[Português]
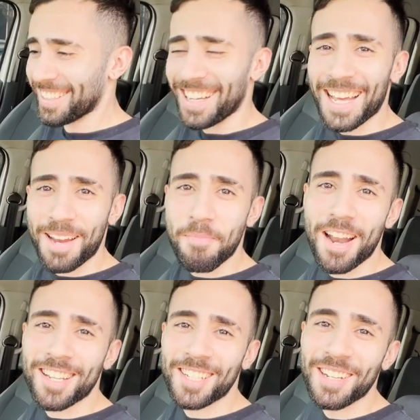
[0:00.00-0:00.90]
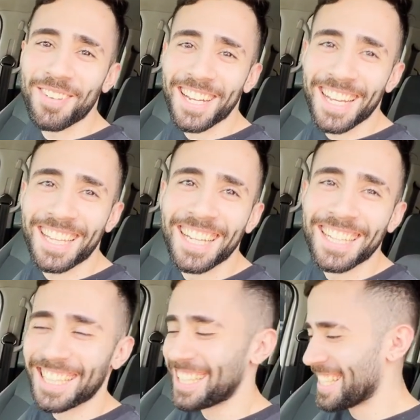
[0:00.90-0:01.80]
O cara é bracinho, mas não é
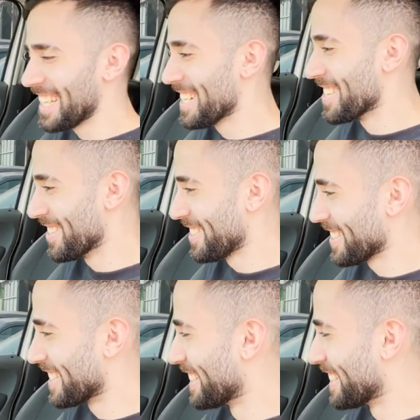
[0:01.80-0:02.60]
tanto assim, não. Cadê?